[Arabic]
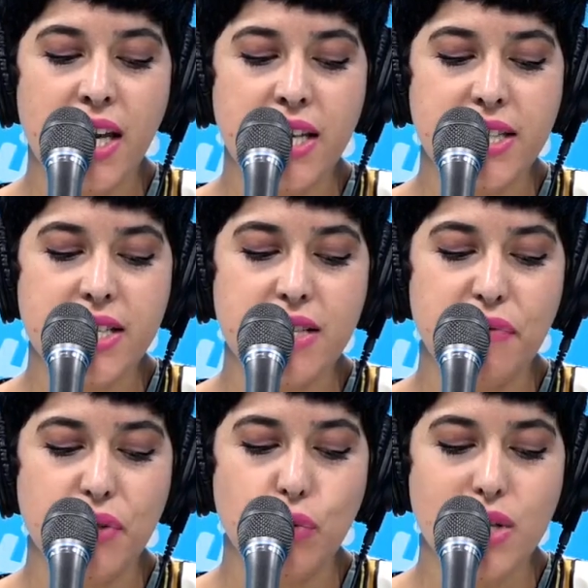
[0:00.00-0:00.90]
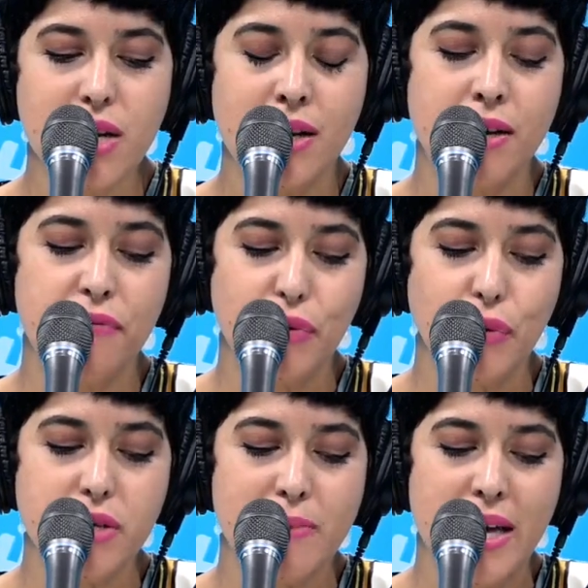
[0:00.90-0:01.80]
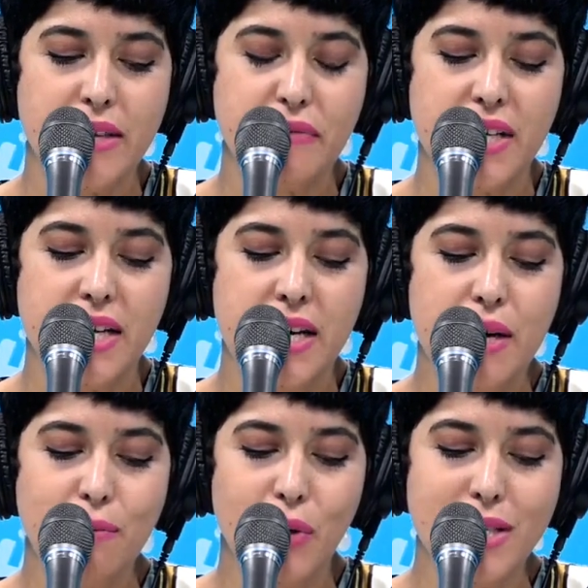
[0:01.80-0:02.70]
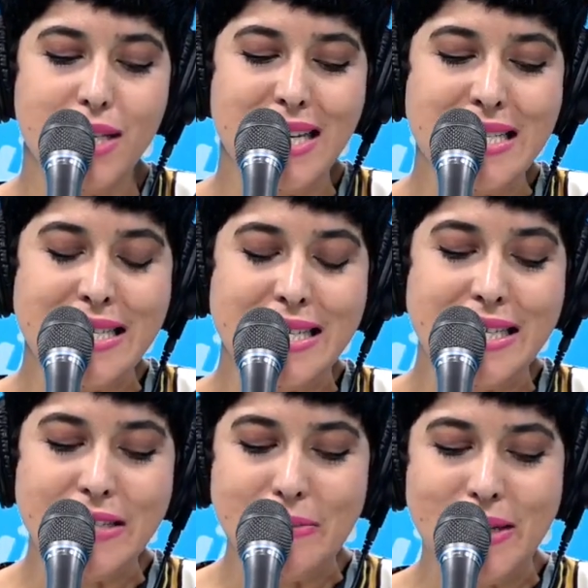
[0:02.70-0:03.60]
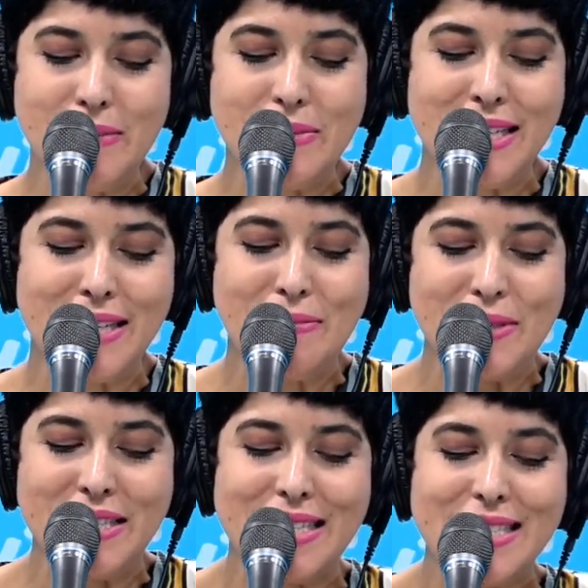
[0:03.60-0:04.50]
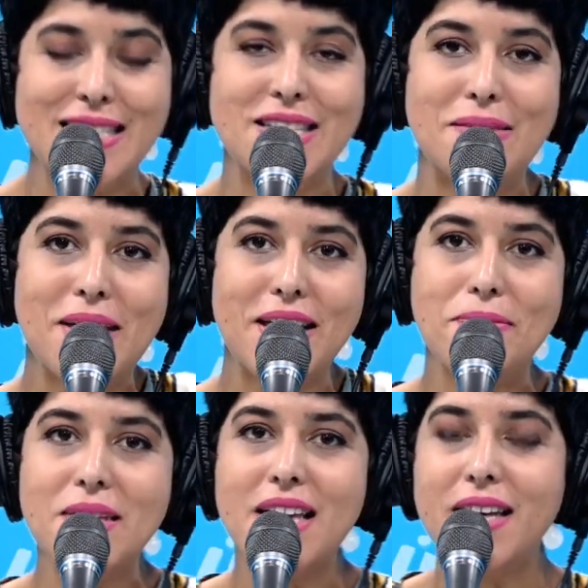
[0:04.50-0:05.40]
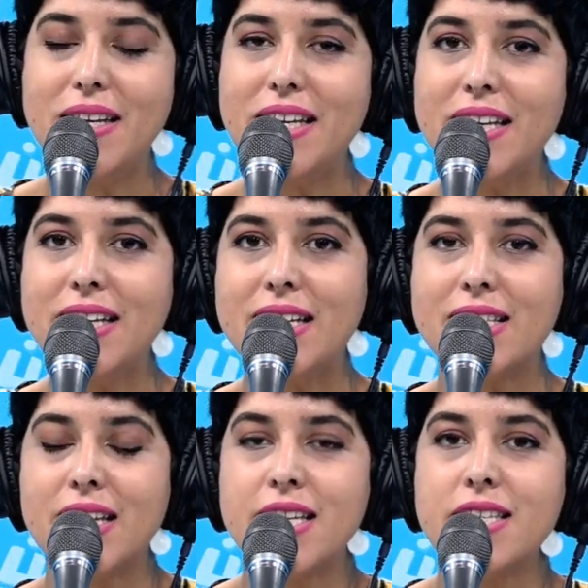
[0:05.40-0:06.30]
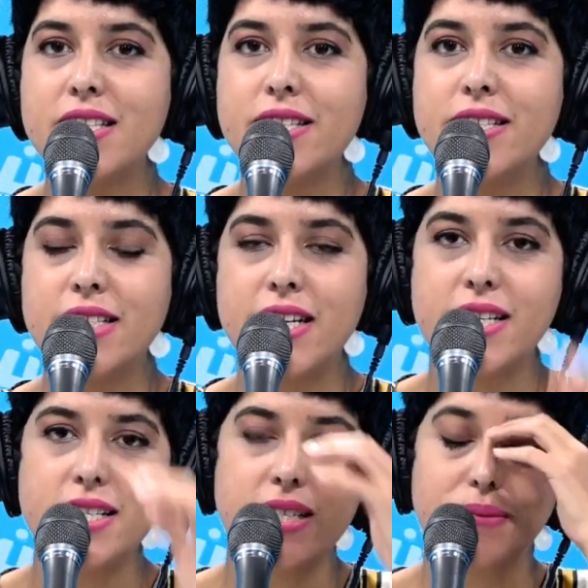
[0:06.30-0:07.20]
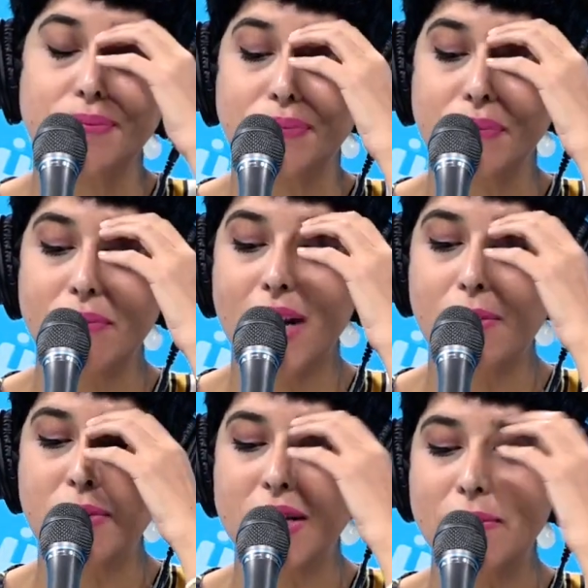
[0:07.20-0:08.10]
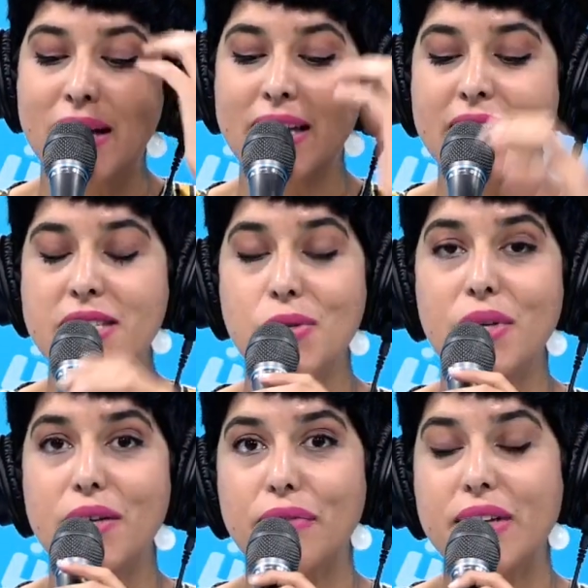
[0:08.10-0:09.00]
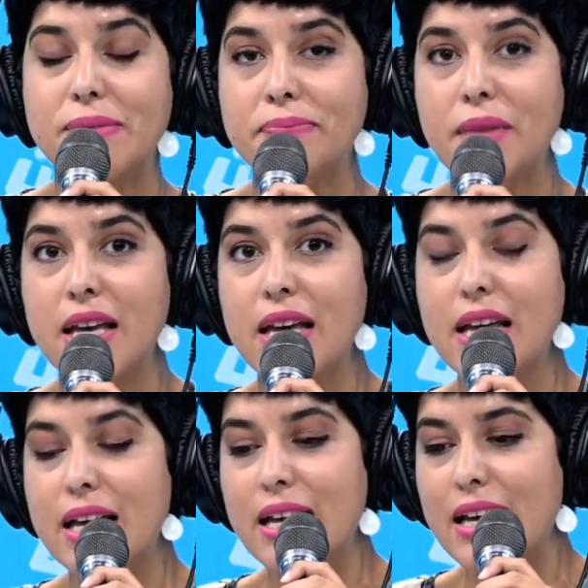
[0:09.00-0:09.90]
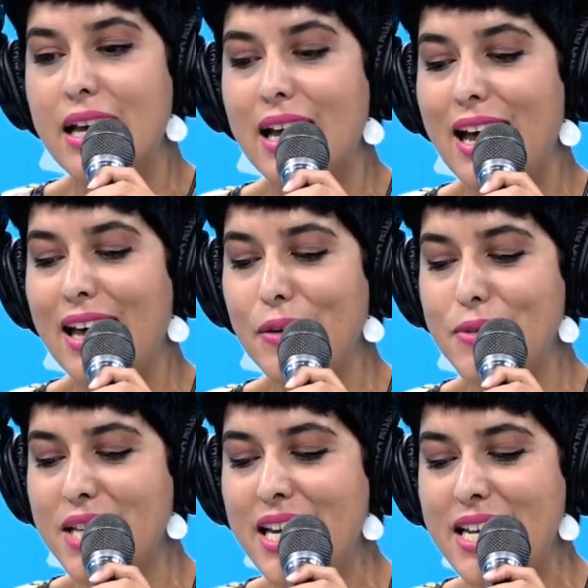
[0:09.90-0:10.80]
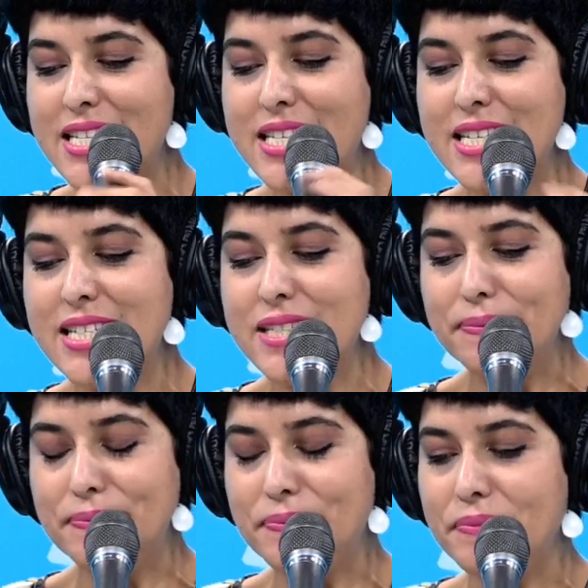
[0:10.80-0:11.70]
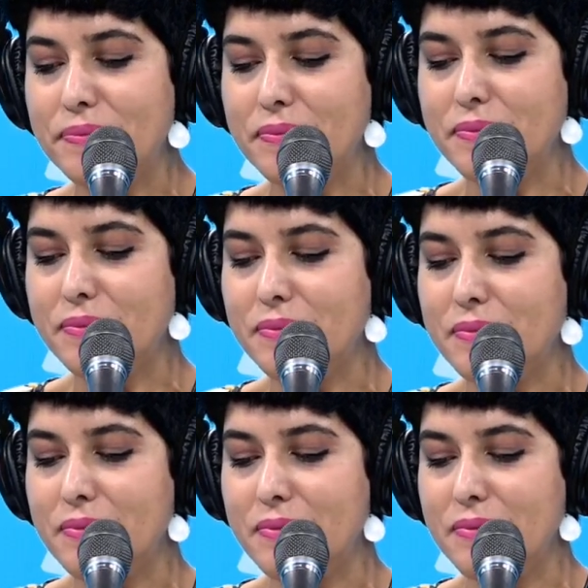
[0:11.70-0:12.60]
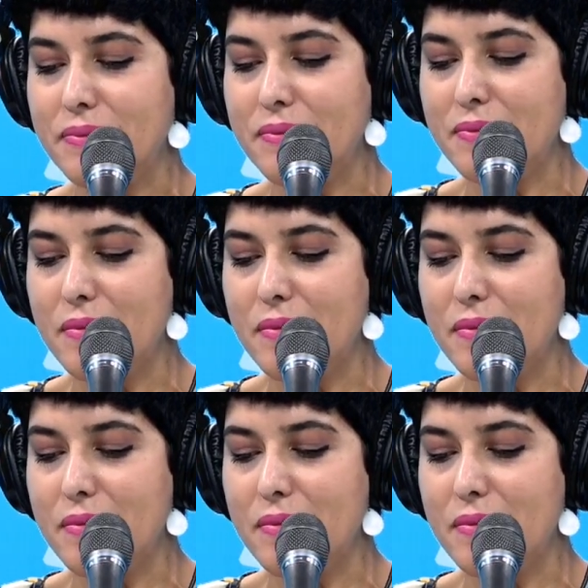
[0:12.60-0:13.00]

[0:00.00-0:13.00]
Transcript: على التاكسي في تونس في تونس مع ضيفنا معز العسكري كاتب عام نقابه التاكسي الجماعي باريانا تحياتي سيدي نهارك زين مرحبا بك معنا على ديوان فام اهلا وسهلا يا سيدي بارك الله فيكم